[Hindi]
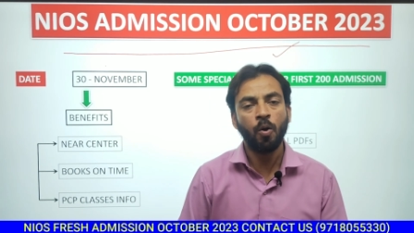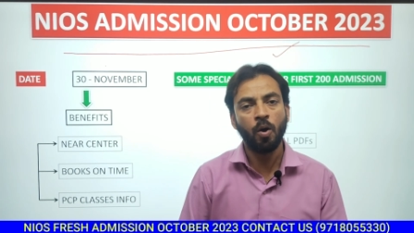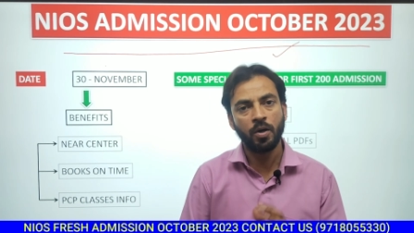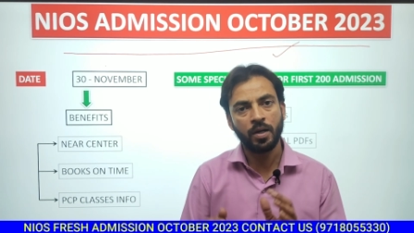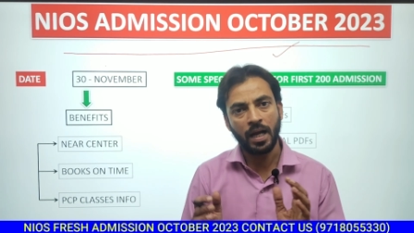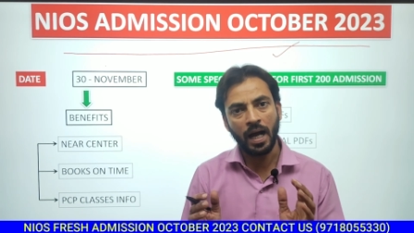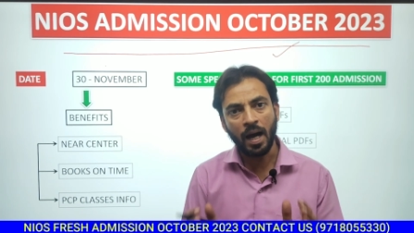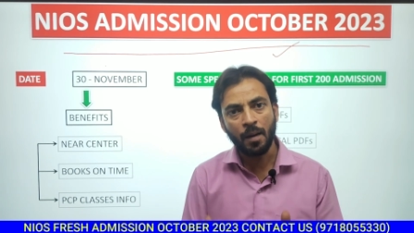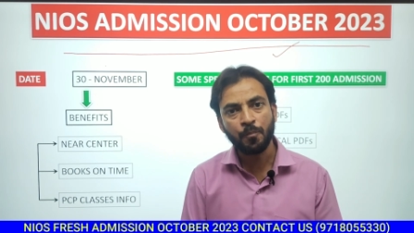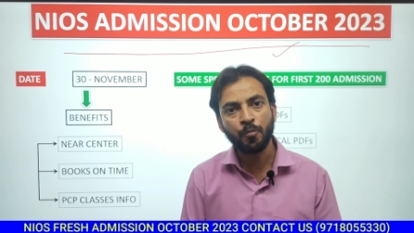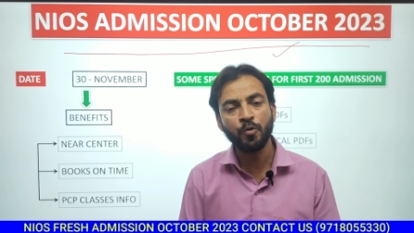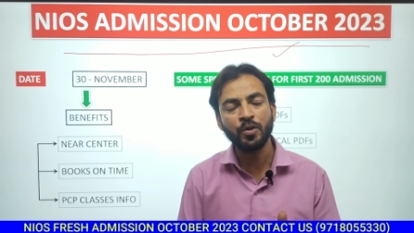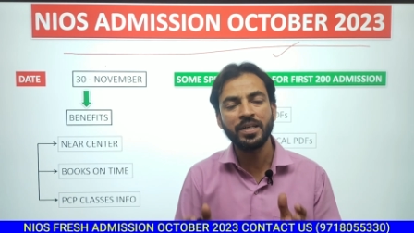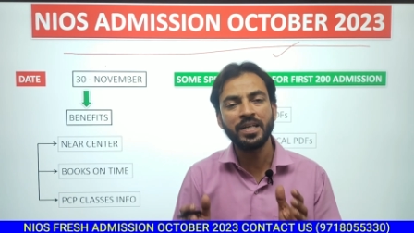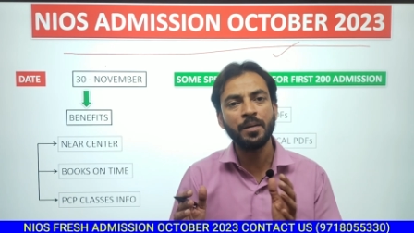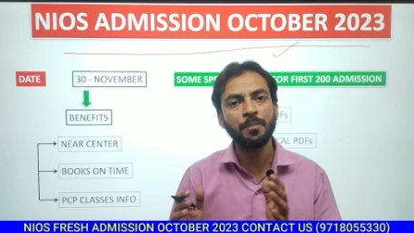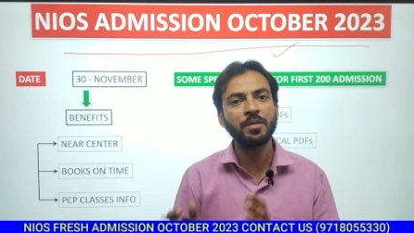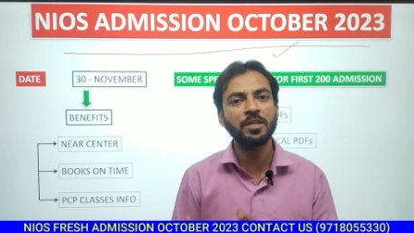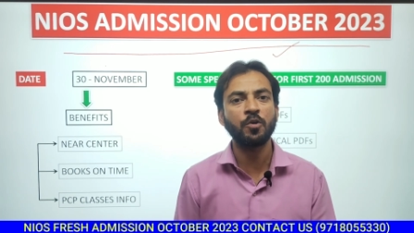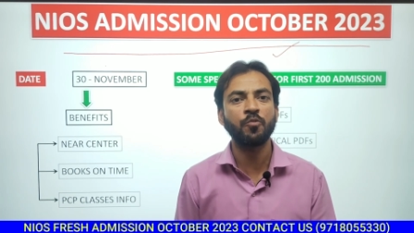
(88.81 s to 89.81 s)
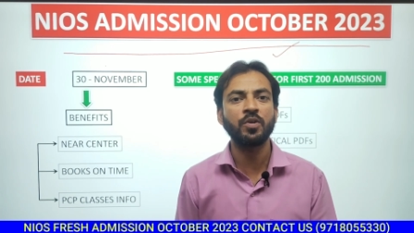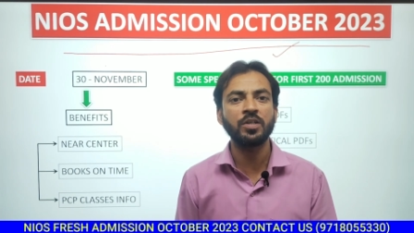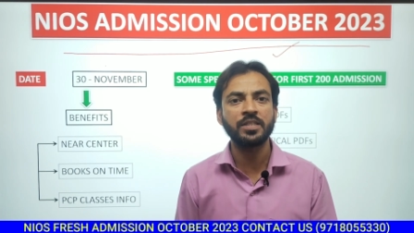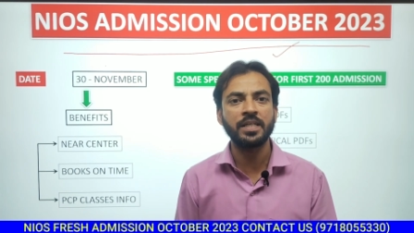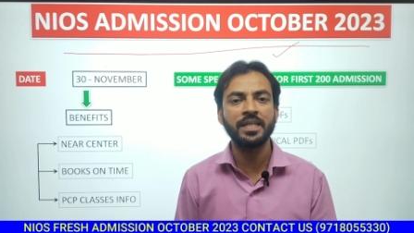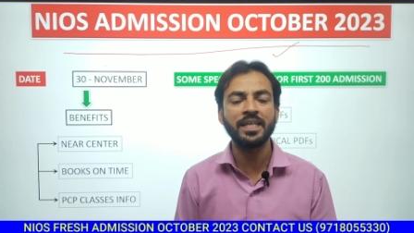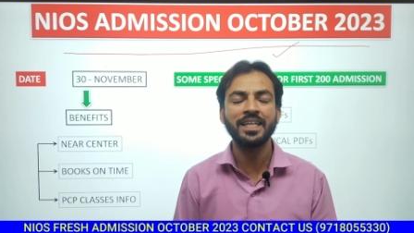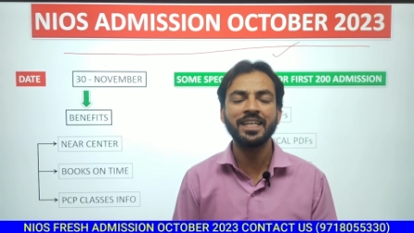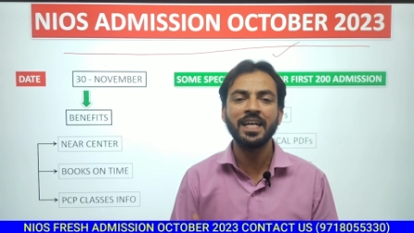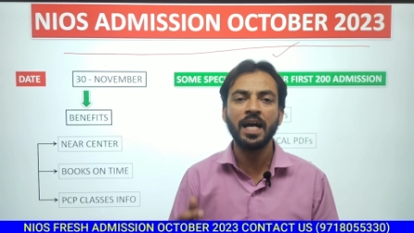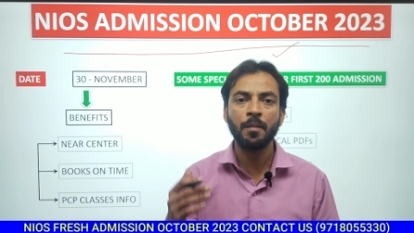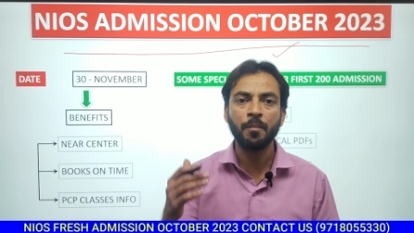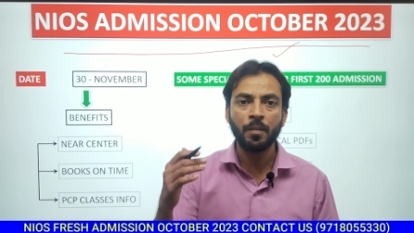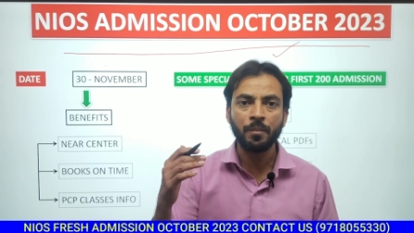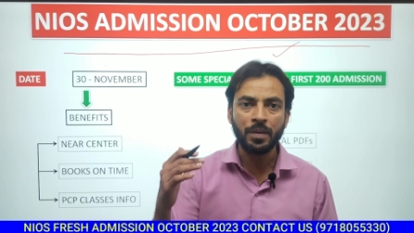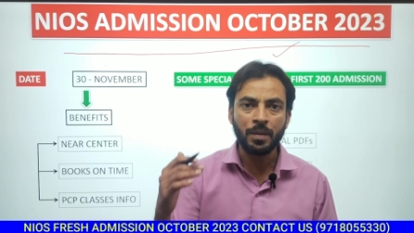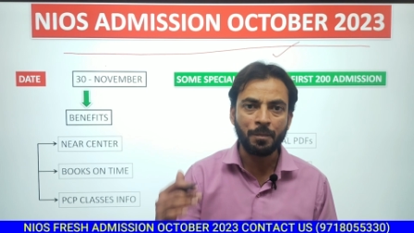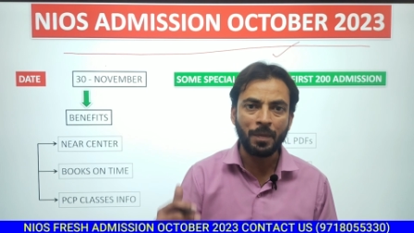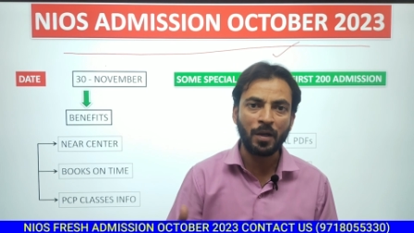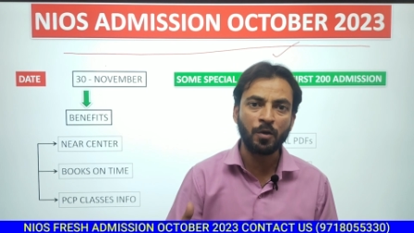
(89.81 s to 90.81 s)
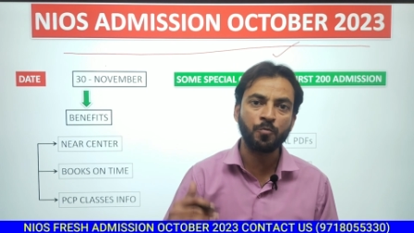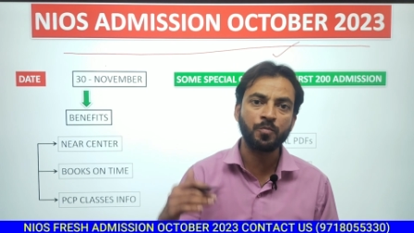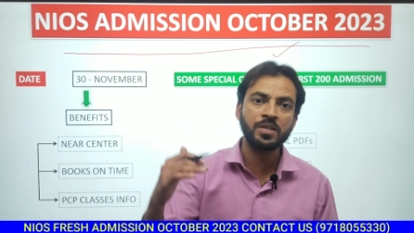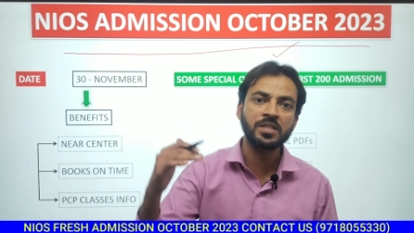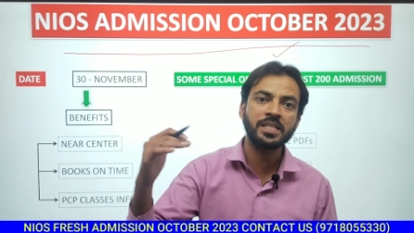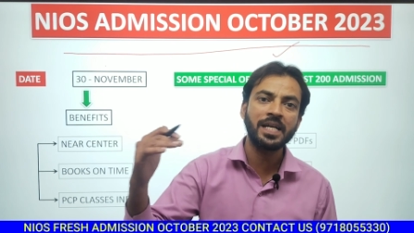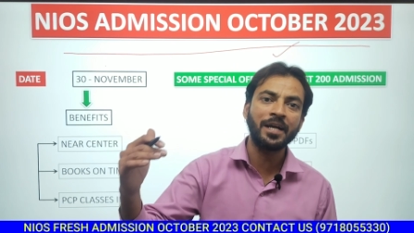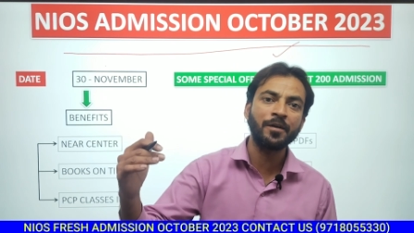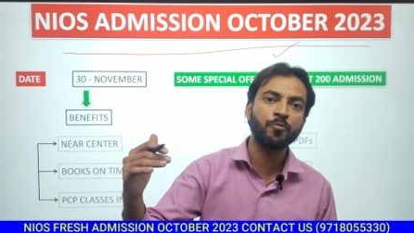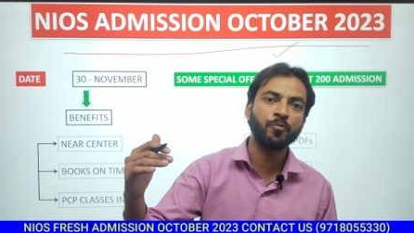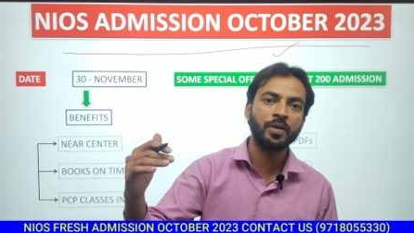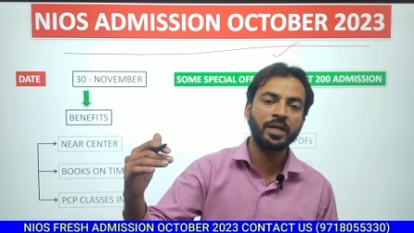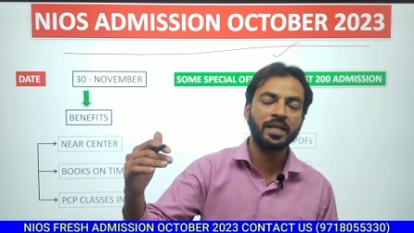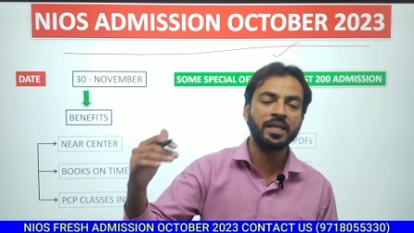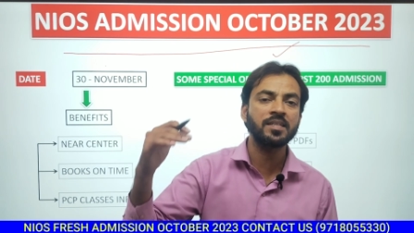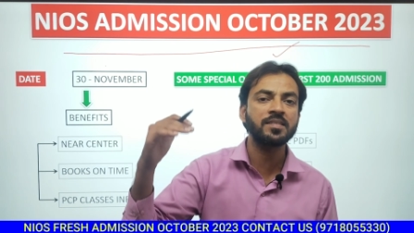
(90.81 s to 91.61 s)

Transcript: और आपको ये पता होना चाहिए कि आप अपने पैरों पर स्टैंड होकर